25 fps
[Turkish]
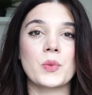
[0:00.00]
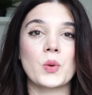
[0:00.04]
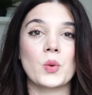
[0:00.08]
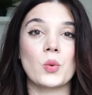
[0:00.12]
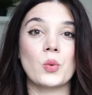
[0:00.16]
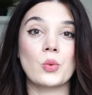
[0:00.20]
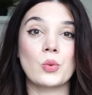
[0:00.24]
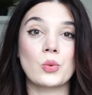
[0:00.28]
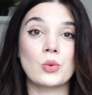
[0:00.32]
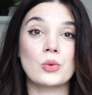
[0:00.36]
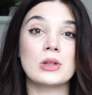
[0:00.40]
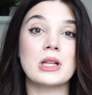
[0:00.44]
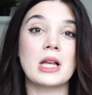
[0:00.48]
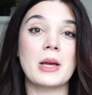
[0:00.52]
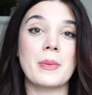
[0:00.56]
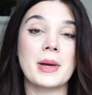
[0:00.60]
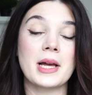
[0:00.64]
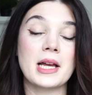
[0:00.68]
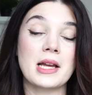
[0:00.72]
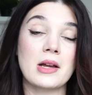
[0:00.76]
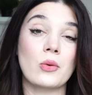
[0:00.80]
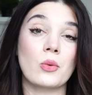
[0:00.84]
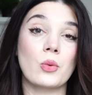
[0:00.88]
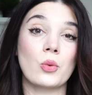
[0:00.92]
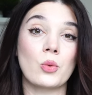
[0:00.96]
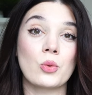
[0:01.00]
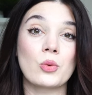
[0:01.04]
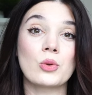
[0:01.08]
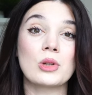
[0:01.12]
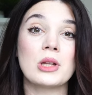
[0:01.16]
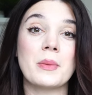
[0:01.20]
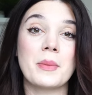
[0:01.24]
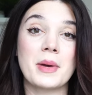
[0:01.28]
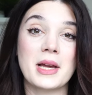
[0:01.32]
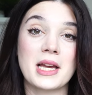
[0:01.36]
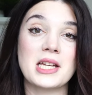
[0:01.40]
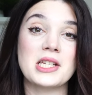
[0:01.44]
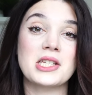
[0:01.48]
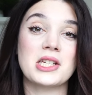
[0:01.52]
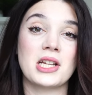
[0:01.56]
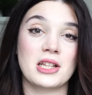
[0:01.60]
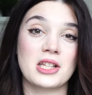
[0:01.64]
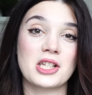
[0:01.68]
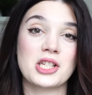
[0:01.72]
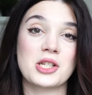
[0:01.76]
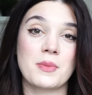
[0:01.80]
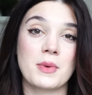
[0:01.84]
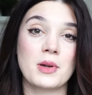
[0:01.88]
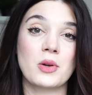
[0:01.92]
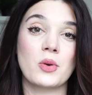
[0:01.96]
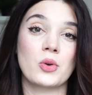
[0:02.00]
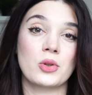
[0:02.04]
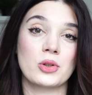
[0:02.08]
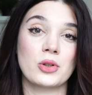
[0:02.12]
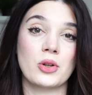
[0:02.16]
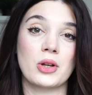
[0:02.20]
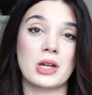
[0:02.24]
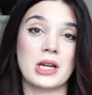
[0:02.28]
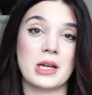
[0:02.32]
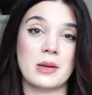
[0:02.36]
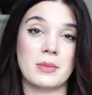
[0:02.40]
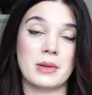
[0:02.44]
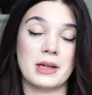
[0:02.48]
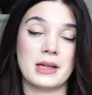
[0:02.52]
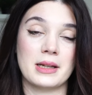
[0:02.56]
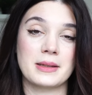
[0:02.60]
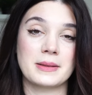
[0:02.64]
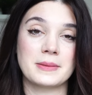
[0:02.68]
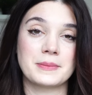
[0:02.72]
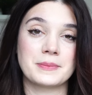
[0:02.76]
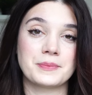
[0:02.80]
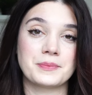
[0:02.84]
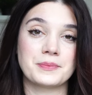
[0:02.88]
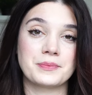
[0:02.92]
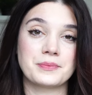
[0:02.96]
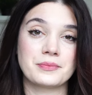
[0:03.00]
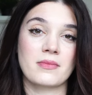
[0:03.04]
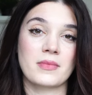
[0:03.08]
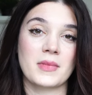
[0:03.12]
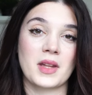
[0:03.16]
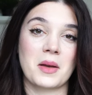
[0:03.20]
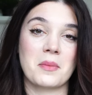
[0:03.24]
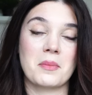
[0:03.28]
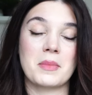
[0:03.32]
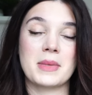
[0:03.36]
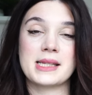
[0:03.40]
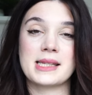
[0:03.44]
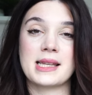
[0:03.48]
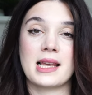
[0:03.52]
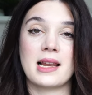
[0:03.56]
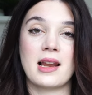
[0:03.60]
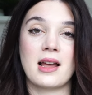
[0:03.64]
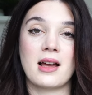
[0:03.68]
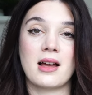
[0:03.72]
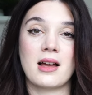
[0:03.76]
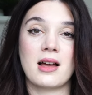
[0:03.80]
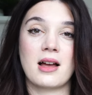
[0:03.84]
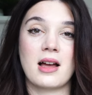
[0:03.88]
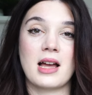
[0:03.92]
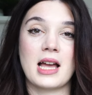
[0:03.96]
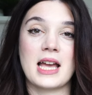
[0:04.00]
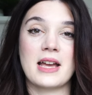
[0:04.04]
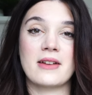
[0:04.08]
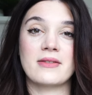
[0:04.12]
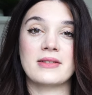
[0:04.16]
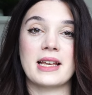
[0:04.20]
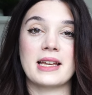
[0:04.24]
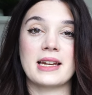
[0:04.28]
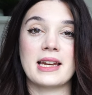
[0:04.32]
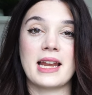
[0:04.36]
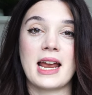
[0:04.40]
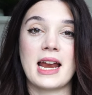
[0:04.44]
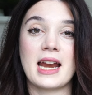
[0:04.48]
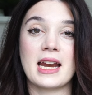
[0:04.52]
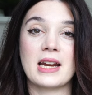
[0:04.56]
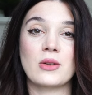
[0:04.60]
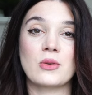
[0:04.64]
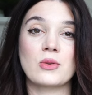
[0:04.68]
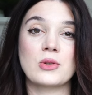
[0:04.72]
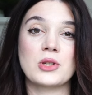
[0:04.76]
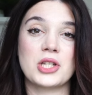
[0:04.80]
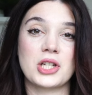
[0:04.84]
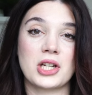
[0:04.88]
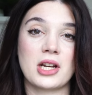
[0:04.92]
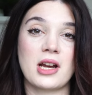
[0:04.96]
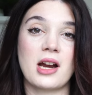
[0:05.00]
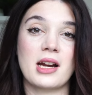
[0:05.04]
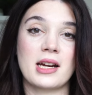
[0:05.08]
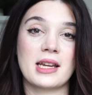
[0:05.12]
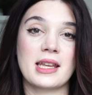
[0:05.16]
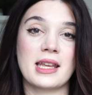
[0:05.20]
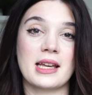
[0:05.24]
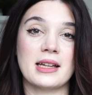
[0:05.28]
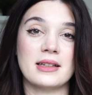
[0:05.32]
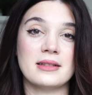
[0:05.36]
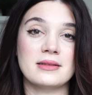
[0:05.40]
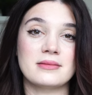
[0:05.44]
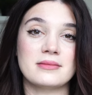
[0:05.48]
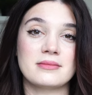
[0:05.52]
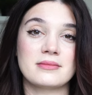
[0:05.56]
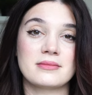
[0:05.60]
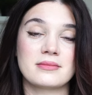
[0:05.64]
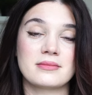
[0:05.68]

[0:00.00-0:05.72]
uygulamaya, uygulamaya çalışman orada önemli. Mesela evden her gün çıkarken